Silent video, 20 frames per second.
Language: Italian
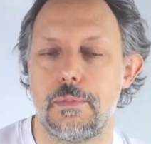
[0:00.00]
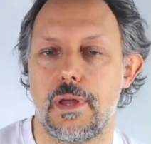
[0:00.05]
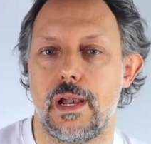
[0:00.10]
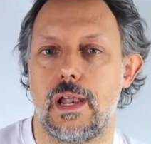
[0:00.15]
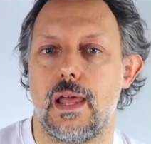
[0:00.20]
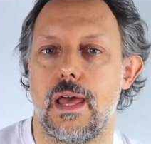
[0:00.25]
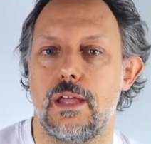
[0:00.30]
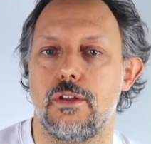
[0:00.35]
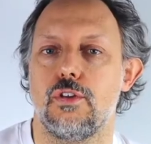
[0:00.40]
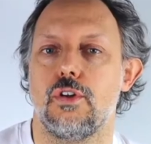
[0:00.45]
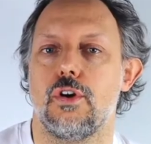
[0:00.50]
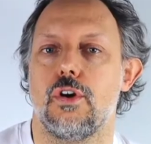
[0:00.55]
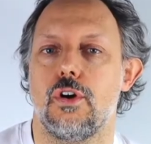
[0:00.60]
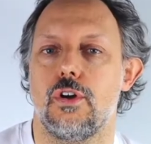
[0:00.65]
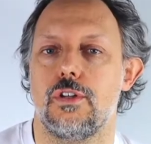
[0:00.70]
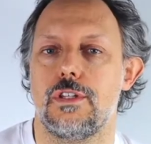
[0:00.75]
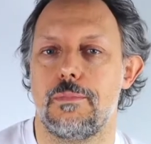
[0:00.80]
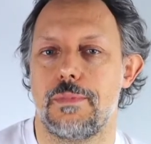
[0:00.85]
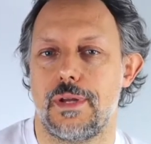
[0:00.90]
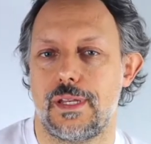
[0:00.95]

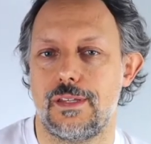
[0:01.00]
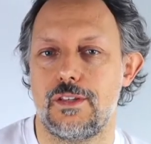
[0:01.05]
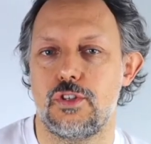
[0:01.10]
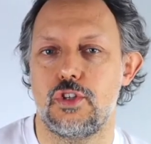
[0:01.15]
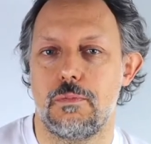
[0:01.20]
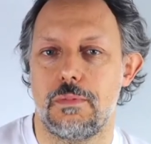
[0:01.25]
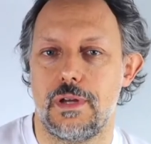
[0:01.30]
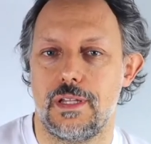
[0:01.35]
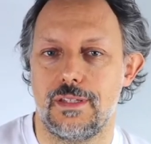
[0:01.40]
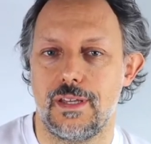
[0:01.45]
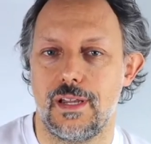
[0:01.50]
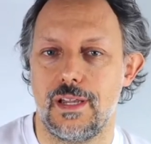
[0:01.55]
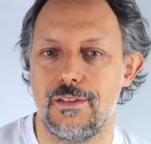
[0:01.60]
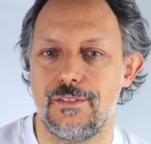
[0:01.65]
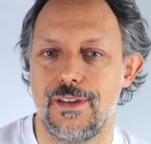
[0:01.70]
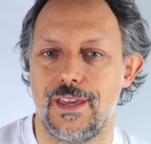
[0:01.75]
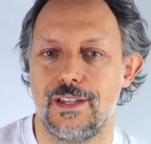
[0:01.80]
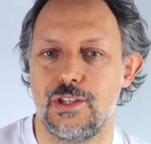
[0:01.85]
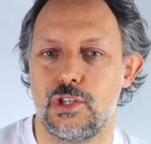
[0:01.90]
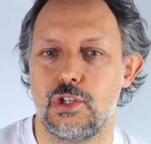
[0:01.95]
parlando di partecipanti
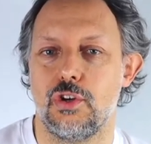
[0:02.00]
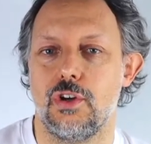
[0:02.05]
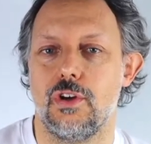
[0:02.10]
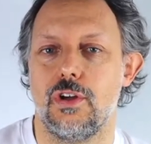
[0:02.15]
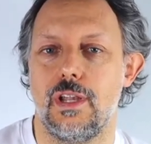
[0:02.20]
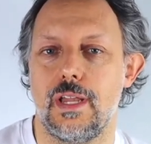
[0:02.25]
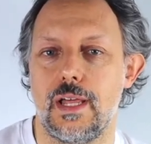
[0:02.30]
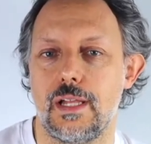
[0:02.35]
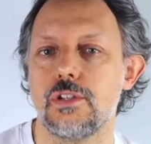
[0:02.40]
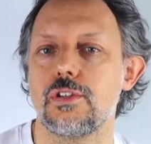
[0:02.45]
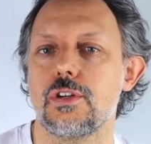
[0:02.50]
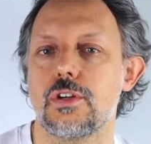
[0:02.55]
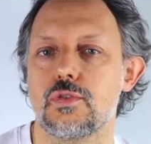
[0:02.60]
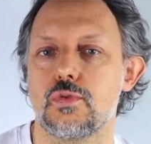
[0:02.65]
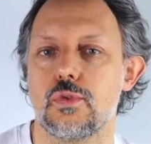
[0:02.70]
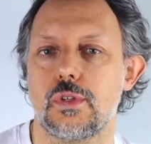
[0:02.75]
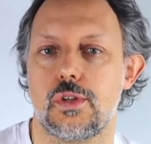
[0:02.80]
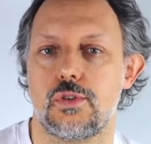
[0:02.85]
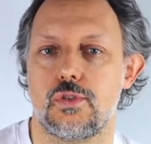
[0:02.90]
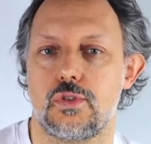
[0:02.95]
all'evento, l'altro
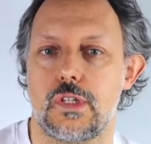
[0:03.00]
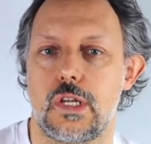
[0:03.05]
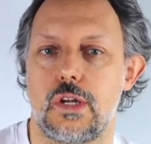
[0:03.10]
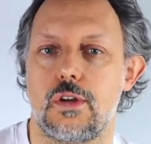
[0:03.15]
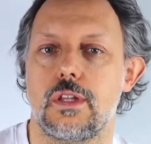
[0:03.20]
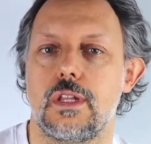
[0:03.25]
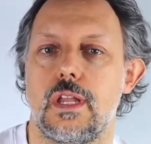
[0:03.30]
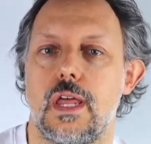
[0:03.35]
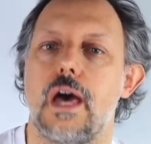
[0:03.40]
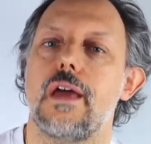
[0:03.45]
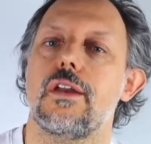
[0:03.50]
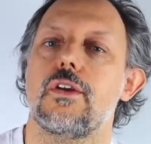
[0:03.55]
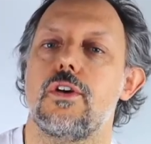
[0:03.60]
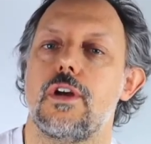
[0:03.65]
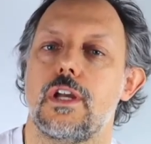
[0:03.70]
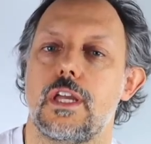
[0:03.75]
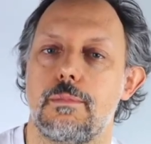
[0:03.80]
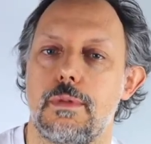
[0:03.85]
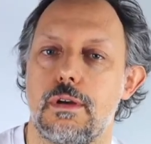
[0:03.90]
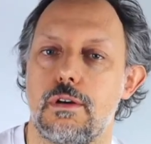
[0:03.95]
risultato
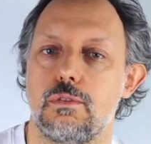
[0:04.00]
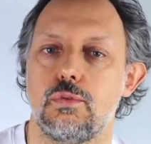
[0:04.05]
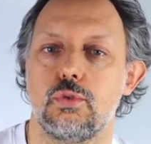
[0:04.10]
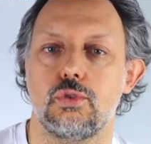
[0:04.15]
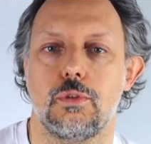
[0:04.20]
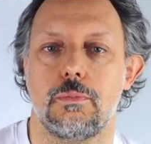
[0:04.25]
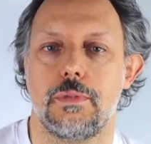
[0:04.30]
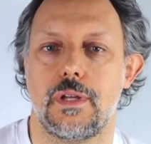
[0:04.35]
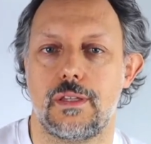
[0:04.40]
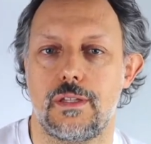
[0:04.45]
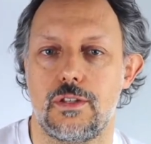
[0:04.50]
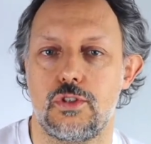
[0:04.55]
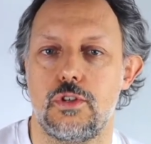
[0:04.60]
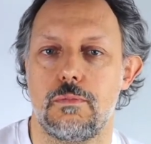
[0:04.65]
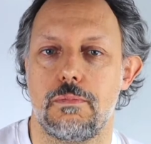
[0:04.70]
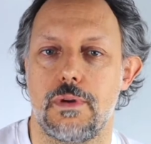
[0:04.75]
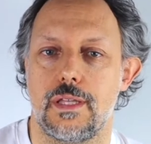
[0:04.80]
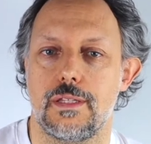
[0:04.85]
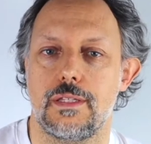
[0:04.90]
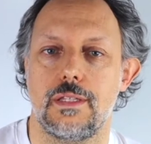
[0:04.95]
straordinario è che abbiamo avuto
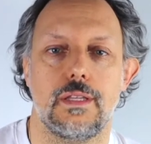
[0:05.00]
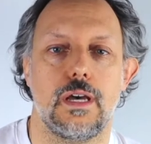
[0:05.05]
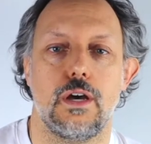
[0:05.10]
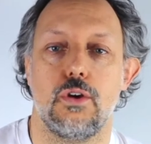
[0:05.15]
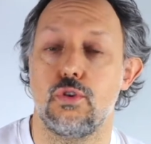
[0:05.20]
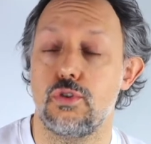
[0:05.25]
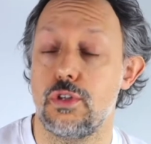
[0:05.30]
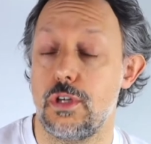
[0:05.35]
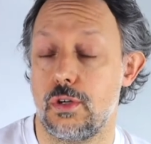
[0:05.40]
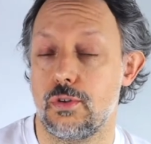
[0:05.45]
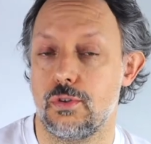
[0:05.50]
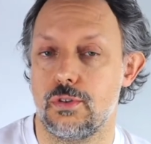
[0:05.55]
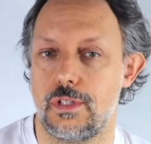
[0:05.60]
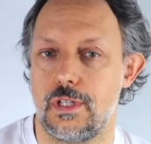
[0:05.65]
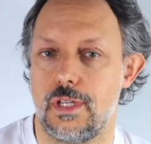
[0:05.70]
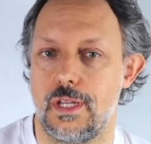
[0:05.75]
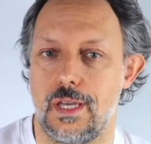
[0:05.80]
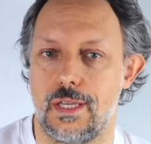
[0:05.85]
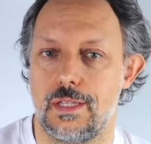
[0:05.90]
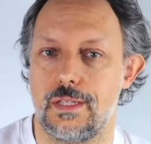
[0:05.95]
partecipanti da ogni
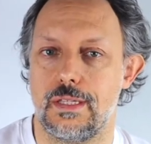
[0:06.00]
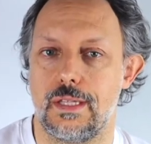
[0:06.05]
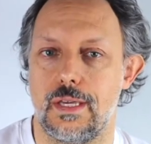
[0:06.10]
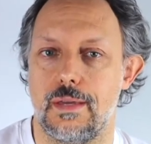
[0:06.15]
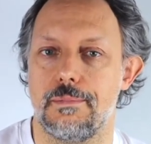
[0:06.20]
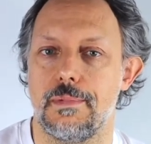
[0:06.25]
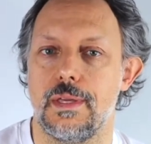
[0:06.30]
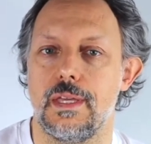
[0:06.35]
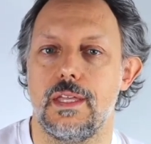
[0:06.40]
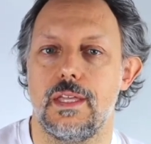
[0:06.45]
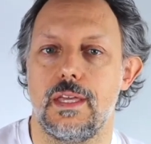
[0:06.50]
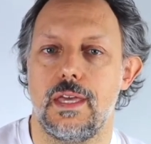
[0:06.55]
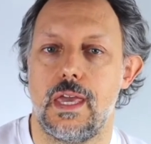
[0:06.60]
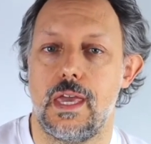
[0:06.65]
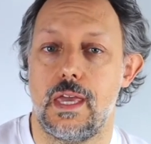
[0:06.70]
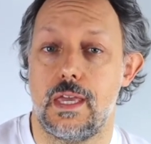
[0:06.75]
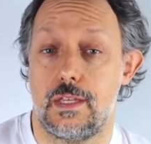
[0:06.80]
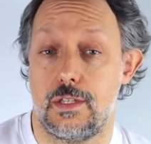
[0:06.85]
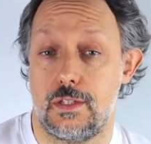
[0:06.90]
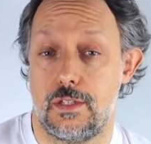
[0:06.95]
continente
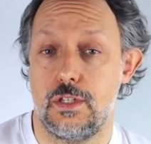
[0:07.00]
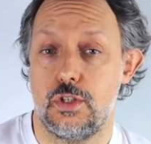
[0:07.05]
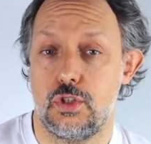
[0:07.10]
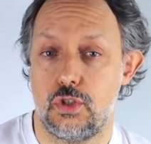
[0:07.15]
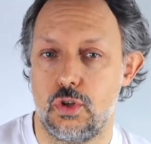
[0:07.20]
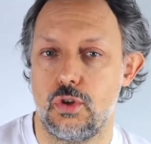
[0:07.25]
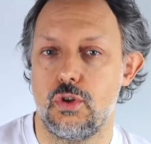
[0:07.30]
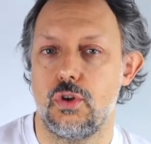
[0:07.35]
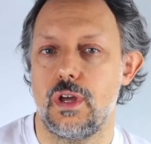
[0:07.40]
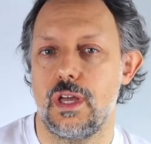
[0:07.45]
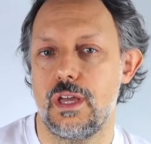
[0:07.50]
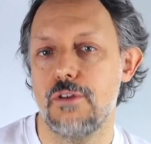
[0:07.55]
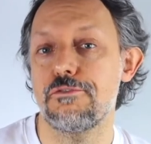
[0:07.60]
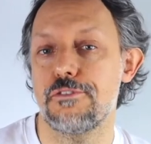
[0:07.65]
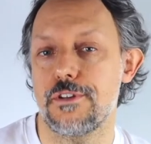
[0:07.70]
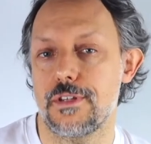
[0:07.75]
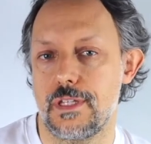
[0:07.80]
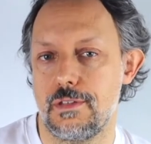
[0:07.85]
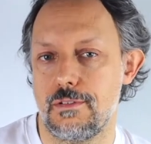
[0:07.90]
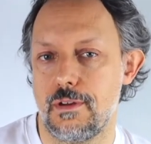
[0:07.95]
e si sono
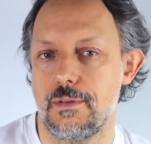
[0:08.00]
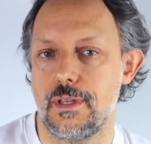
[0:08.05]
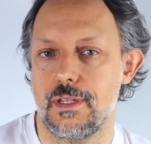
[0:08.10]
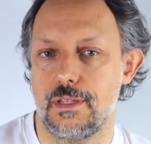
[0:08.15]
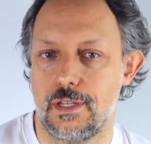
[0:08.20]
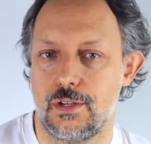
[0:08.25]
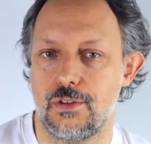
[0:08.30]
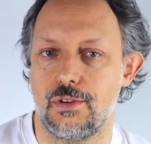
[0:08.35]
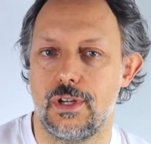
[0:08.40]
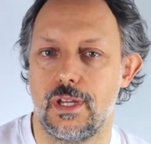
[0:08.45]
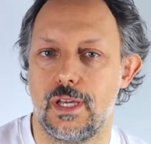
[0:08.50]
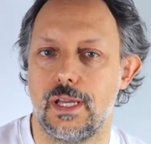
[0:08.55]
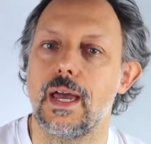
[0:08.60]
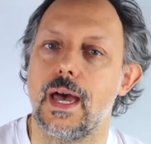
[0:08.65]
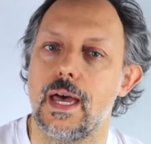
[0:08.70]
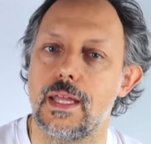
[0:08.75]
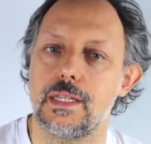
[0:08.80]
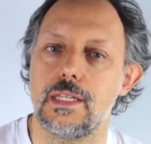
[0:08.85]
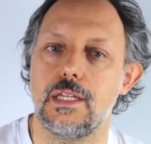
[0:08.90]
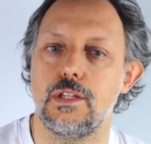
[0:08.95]
effettivamente
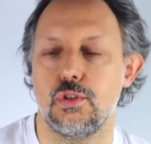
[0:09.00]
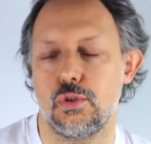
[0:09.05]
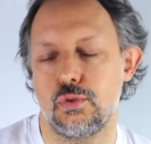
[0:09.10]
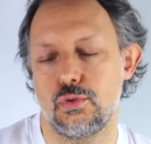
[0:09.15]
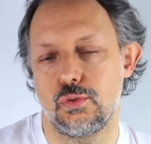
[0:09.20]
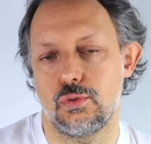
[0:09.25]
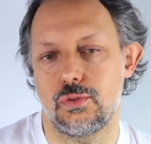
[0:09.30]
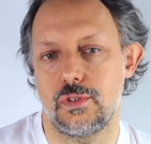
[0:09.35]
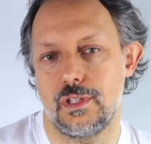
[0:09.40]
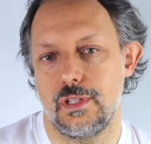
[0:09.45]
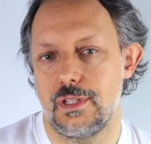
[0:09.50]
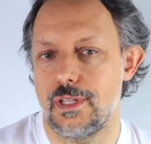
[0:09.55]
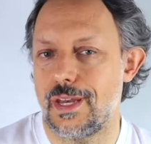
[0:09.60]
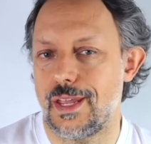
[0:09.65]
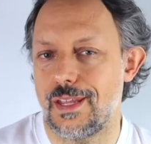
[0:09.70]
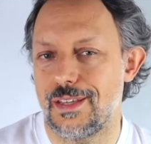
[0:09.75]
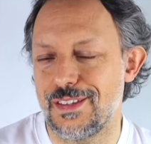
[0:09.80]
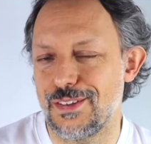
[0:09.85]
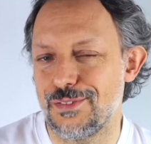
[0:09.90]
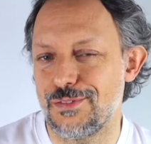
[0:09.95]
collegati, non tutti in
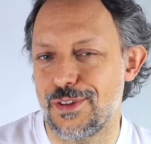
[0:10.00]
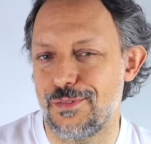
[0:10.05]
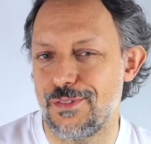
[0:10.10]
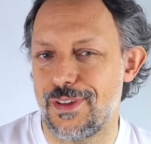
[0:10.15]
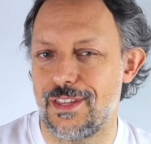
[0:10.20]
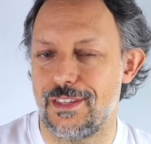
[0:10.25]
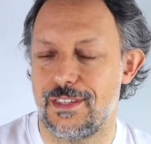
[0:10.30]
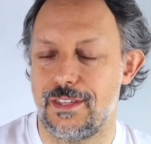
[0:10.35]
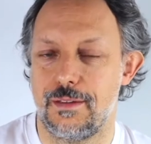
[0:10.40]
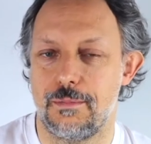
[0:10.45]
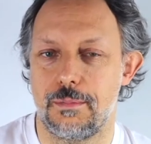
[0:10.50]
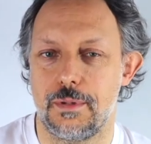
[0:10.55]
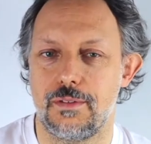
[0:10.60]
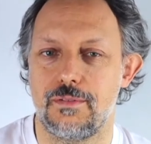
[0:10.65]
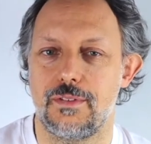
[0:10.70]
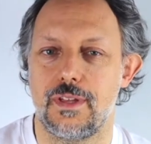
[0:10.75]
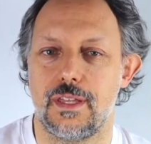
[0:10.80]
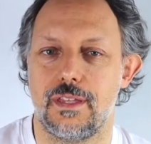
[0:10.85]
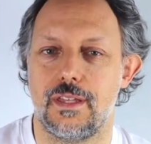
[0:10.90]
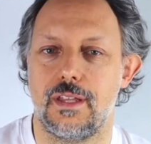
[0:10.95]
diretta ovviamente
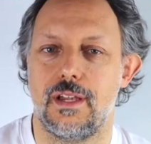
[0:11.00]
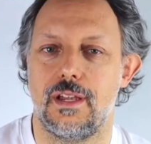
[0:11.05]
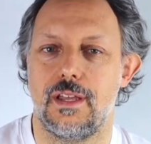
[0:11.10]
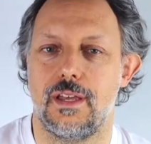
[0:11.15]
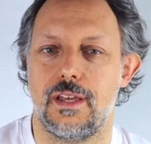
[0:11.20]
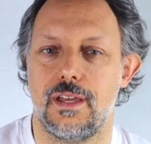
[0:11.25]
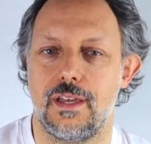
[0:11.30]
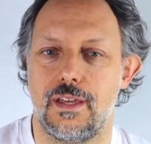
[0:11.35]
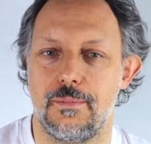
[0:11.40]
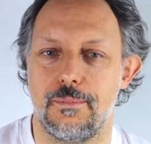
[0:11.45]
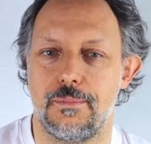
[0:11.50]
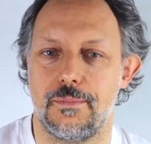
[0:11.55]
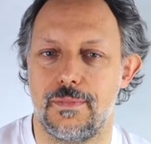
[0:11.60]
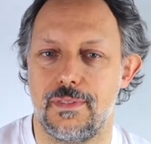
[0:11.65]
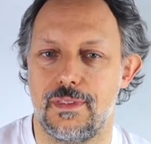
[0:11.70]
per via della,